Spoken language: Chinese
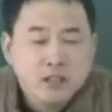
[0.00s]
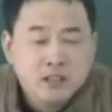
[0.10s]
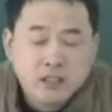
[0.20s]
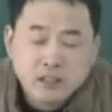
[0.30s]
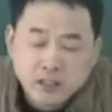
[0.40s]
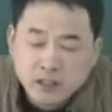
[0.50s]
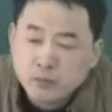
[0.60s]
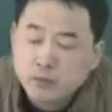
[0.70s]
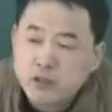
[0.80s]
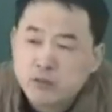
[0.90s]
这个题
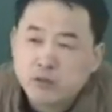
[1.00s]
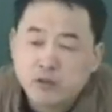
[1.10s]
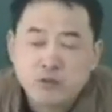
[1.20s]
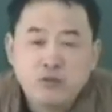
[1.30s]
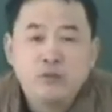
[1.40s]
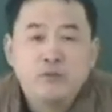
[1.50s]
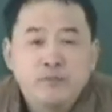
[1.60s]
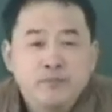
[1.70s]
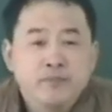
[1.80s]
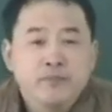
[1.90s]
不是我出，
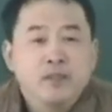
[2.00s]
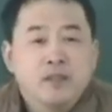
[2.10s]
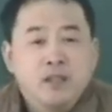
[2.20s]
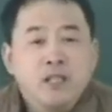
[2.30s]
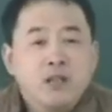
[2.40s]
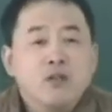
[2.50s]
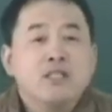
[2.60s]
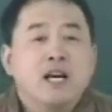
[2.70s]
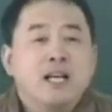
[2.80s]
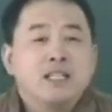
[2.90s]
理论
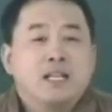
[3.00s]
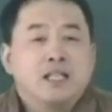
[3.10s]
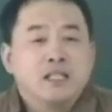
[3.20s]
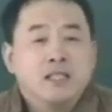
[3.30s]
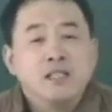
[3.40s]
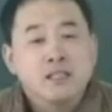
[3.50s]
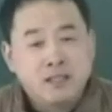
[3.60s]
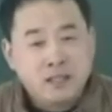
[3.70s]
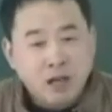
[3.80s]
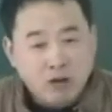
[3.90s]
上来讲呢，
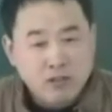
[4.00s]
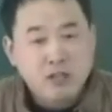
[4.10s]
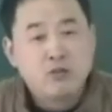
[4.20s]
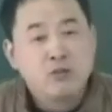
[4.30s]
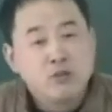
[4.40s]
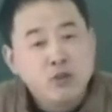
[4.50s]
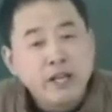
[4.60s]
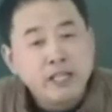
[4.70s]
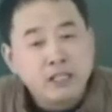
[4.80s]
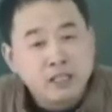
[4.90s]
好像从
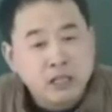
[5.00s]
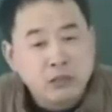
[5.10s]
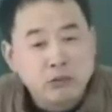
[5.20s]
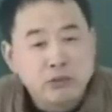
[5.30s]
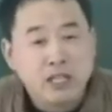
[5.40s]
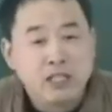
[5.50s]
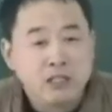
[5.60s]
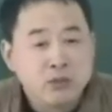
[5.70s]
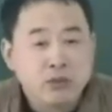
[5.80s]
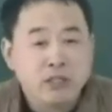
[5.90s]
专业的角度讲，
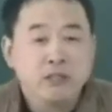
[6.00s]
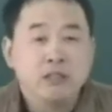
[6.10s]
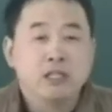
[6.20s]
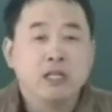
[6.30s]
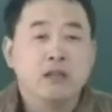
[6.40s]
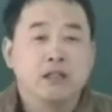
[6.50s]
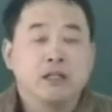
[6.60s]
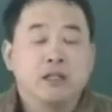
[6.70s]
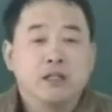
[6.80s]
你说的有点道理。